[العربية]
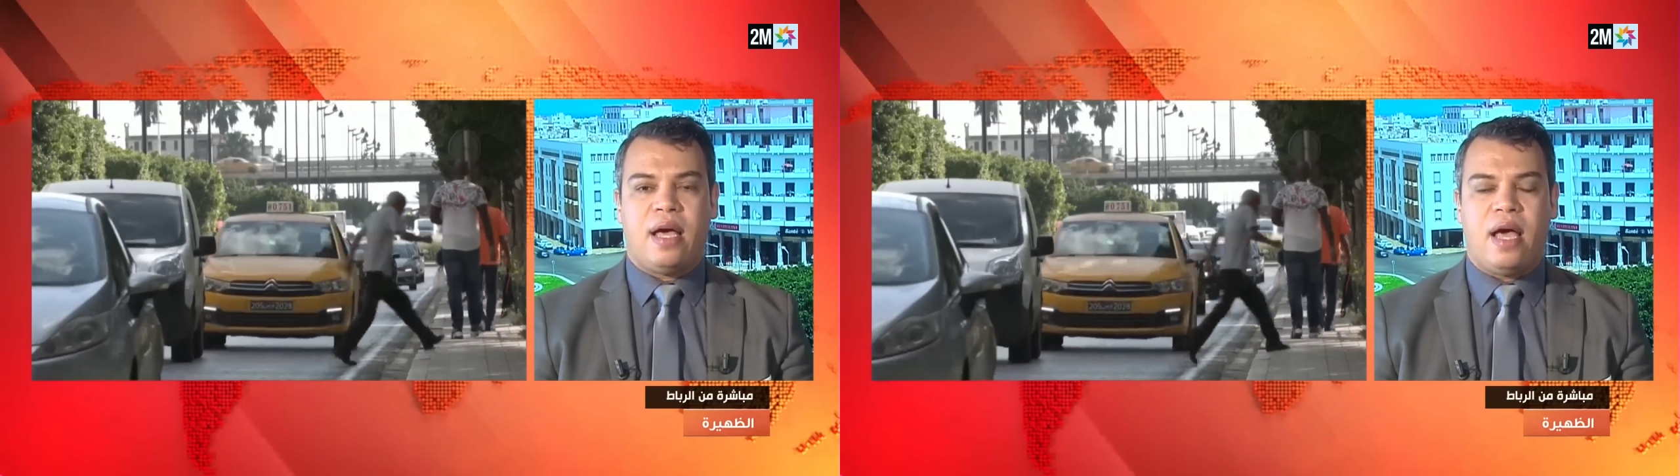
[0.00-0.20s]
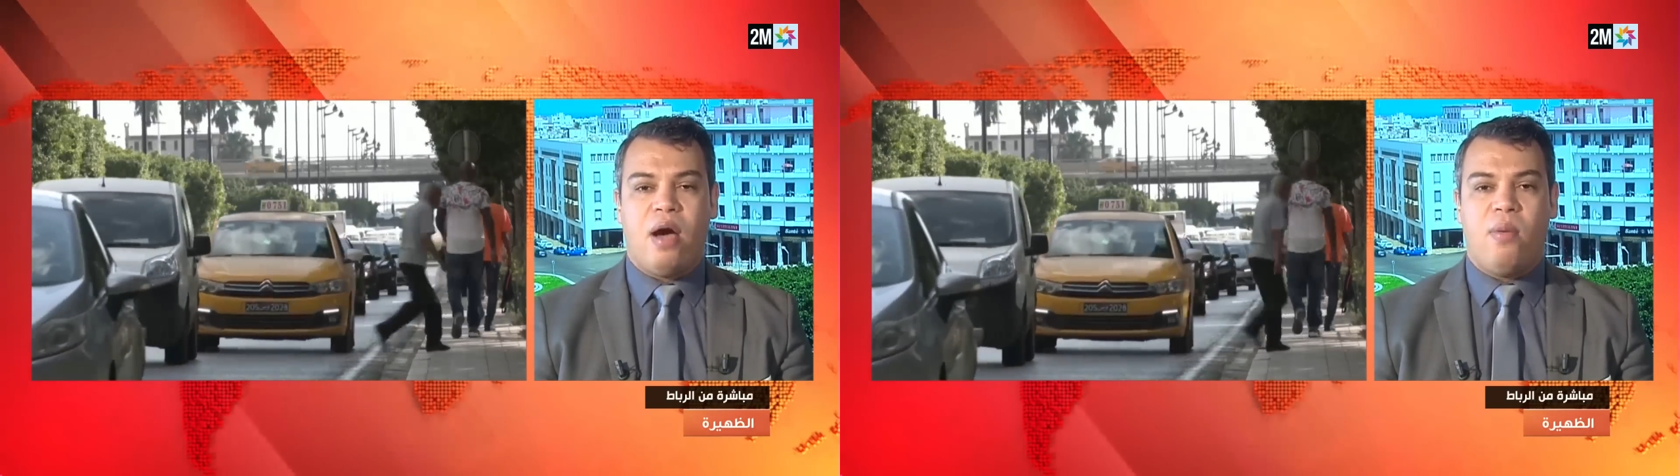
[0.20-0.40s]

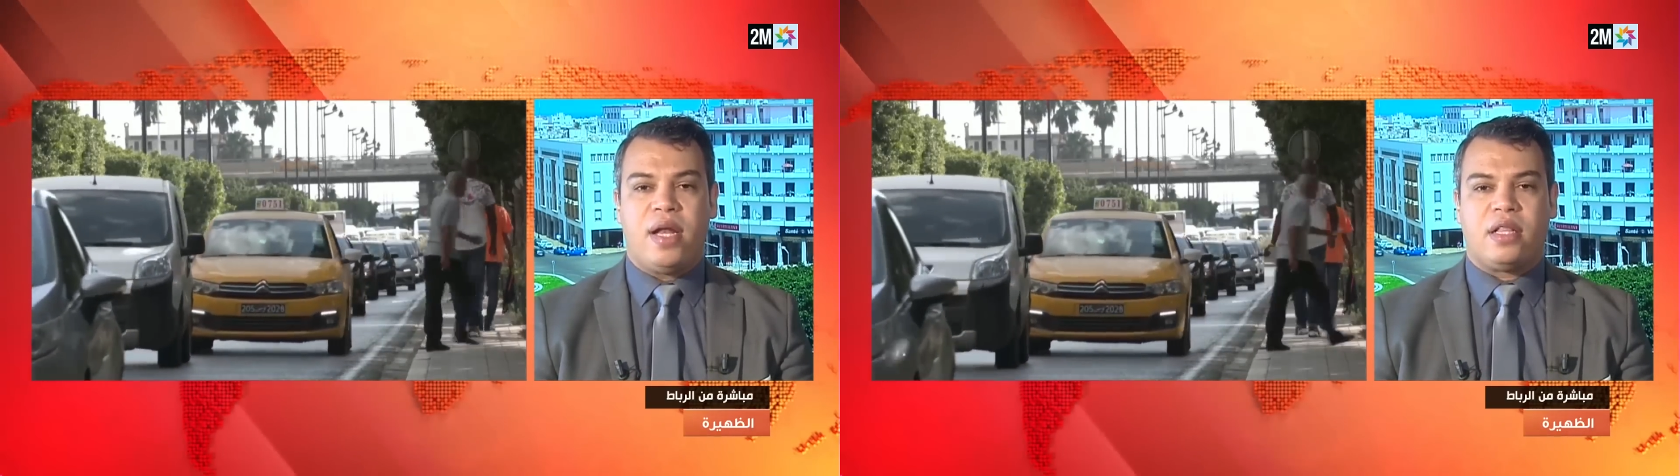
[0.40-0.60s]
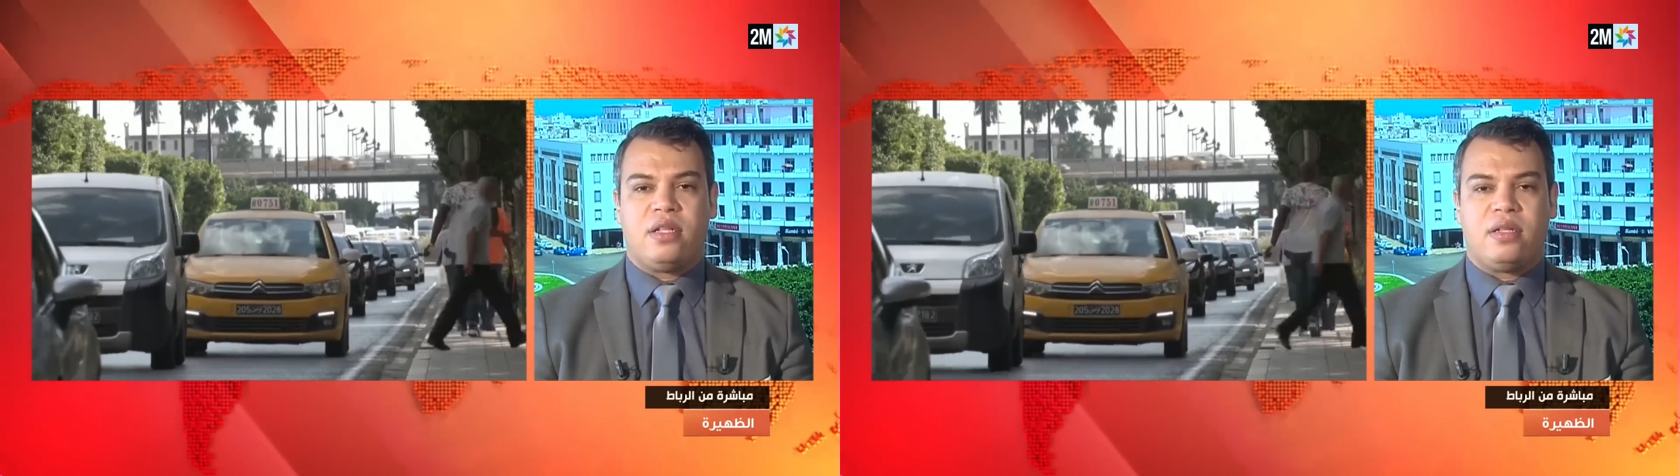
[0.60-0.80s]

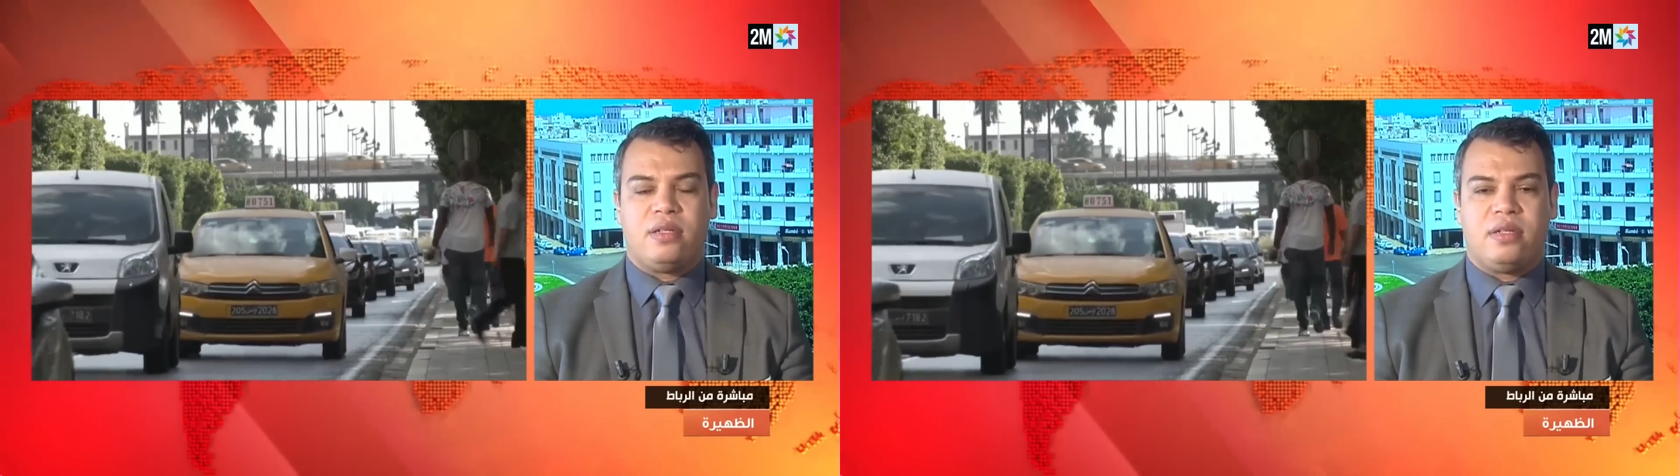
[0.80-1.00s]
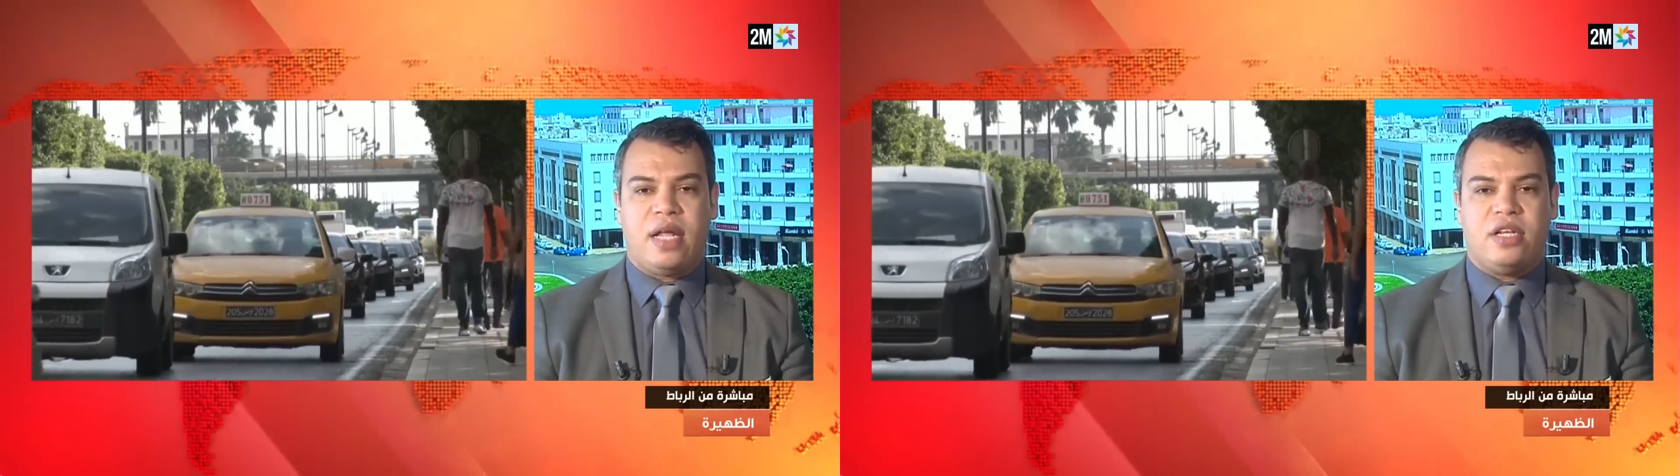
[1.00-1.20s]
حاولت
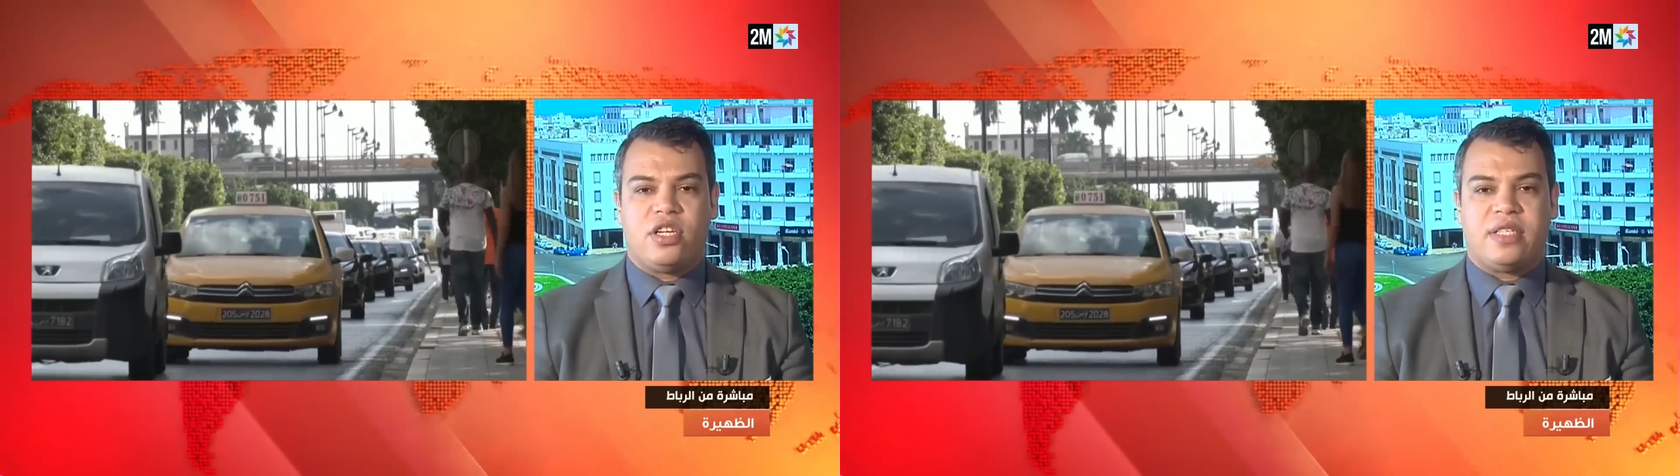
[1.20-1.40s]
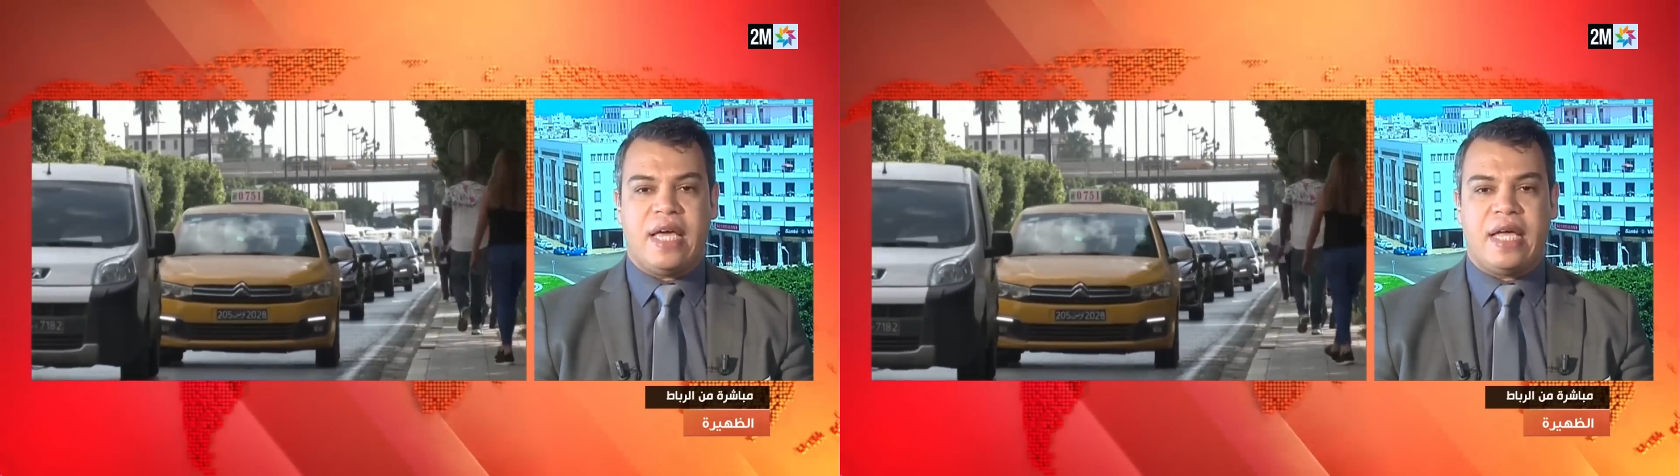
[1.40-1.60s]
يعني
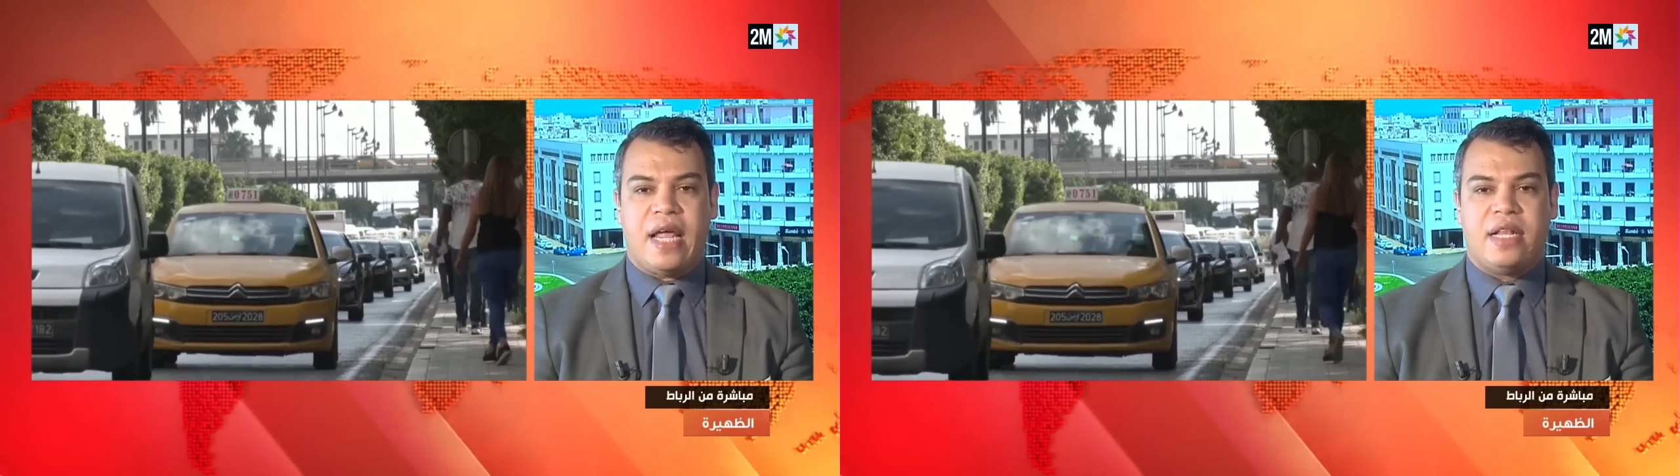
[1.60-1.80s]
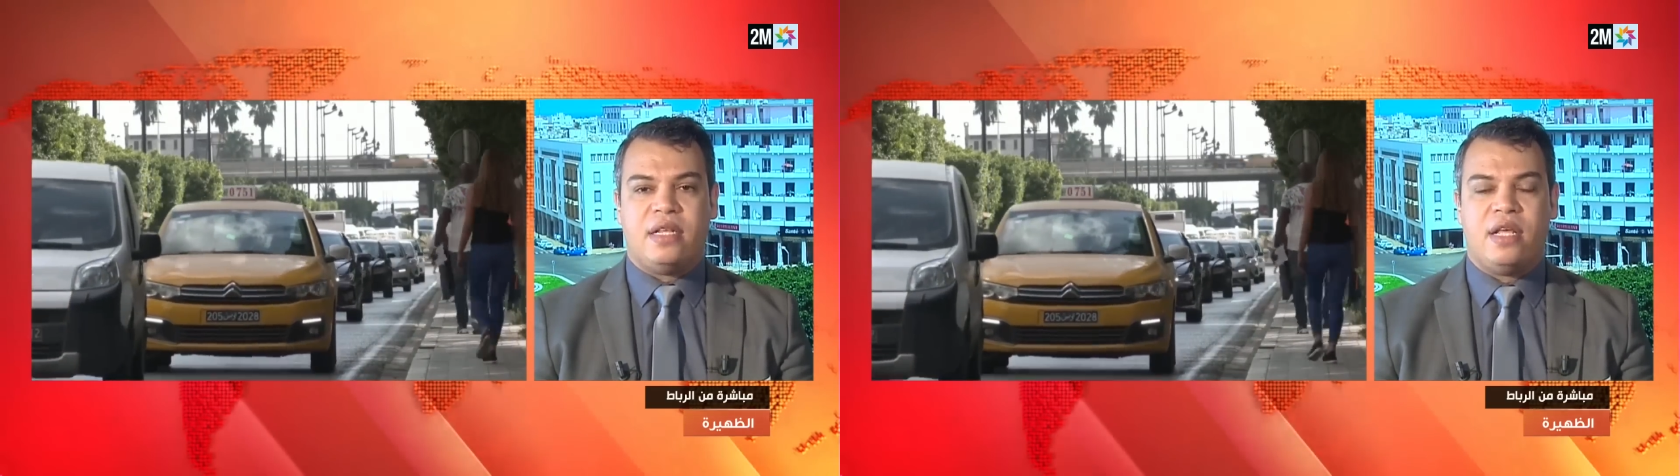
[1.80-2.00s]

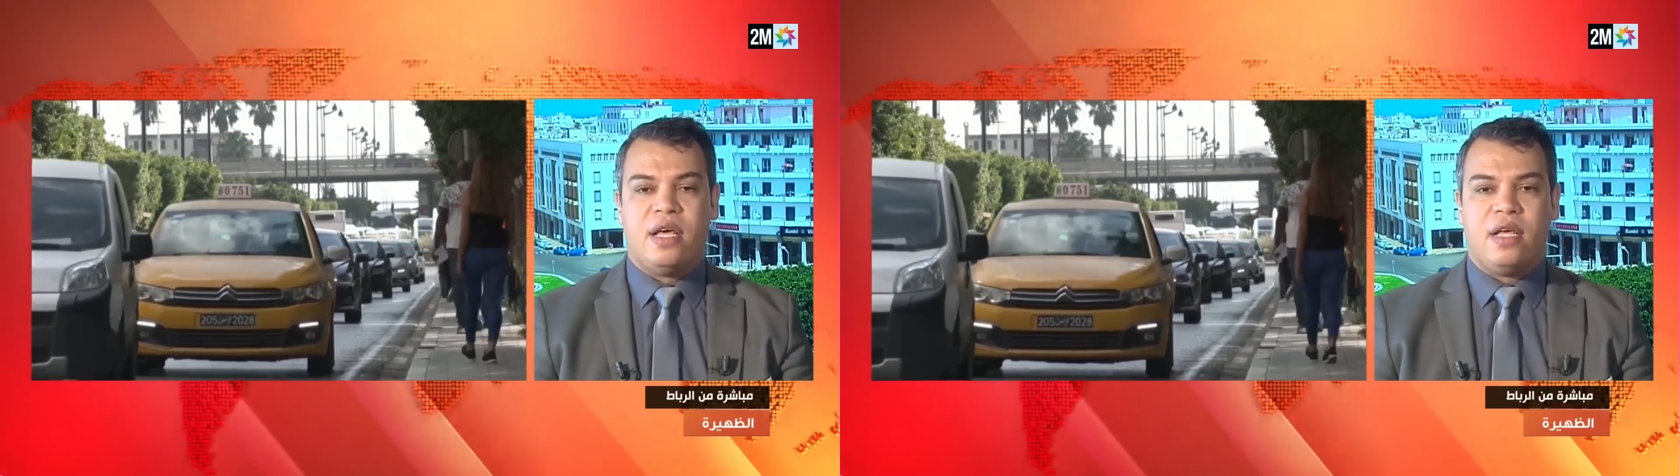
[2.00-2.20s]
الجزائر أن